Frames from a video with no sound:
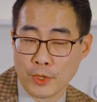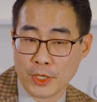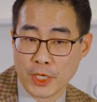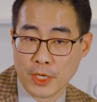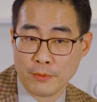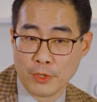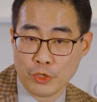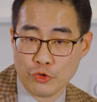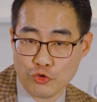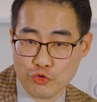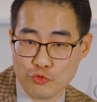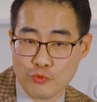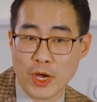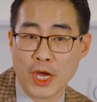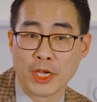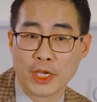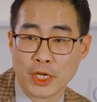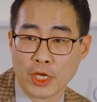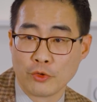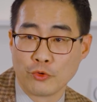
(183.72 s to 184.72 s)
왜냐하면
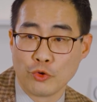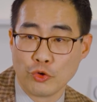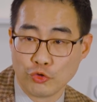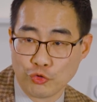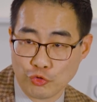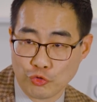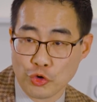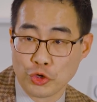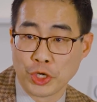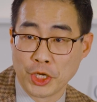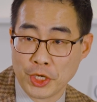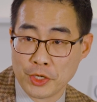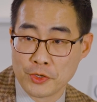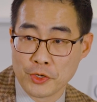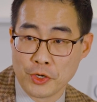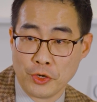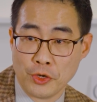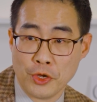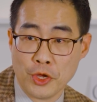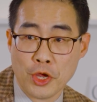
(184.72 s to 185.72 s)
유막이라도 두껍게
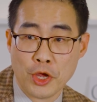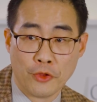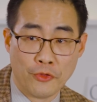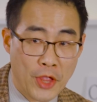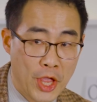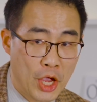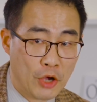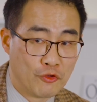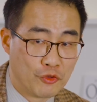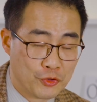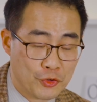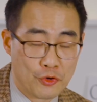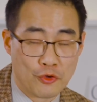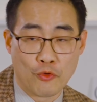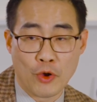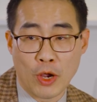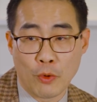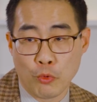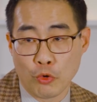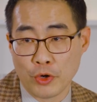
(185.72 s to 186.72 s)
해서
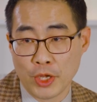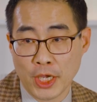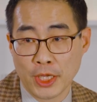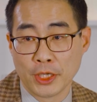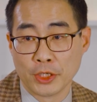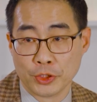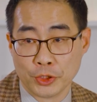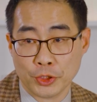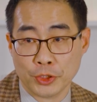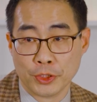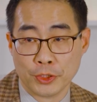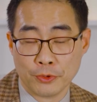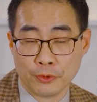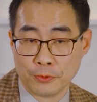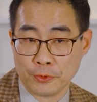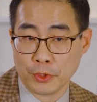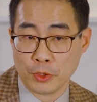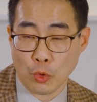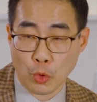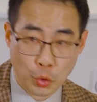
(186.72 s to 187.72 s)
내구성을 확보를 해야 되거든,
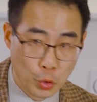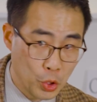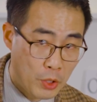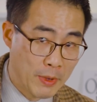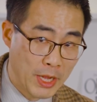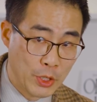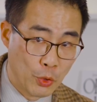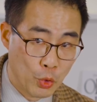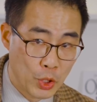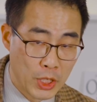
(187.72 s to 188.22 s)
온도가 많이